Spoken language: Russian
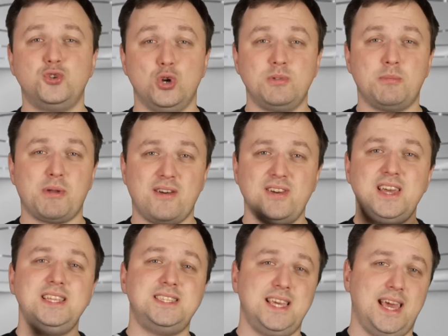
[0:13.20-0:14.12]
В чем-то правы
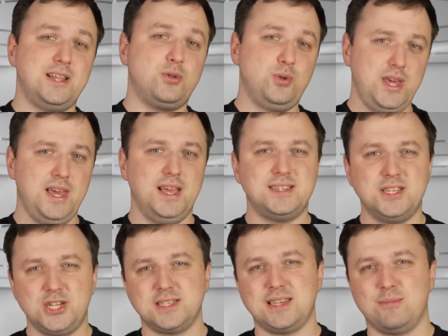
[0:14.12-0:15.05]
и те, и другие, и
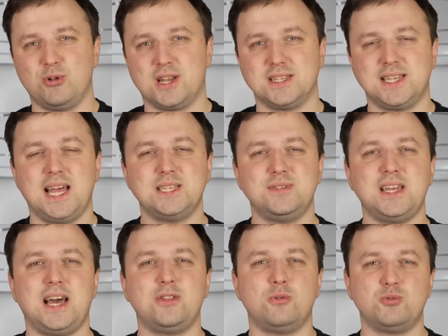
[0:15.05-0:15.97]
сейчас я буду
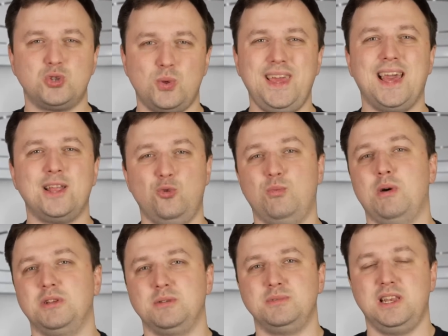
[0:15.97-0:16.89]
рассказывать о том, что я
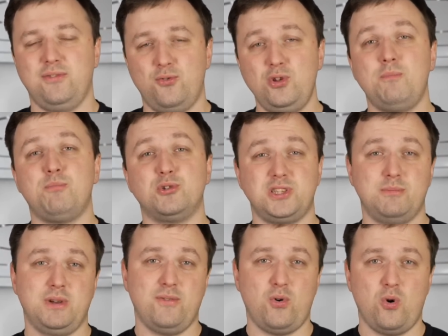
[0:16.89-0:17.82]
думаю об этом телефоне
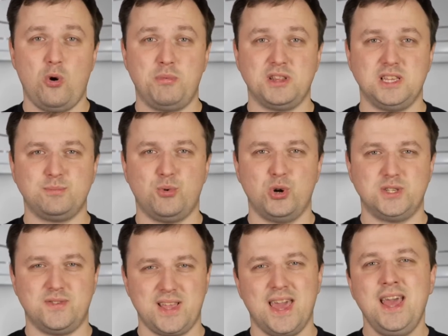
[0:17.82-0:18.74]
после моего опыта
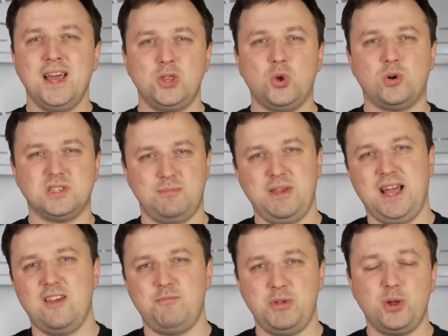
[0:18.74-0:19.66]
использования. Но,
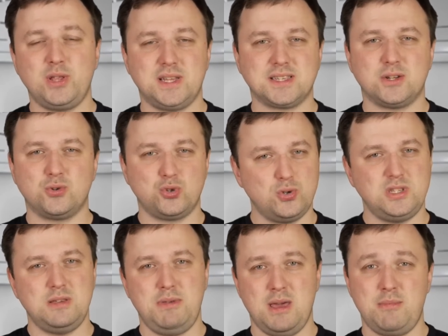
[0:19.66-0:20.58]
забегая вперед, я скажу, что
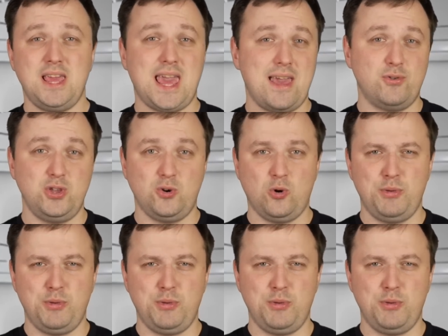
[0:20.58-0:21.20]
себе бы я его не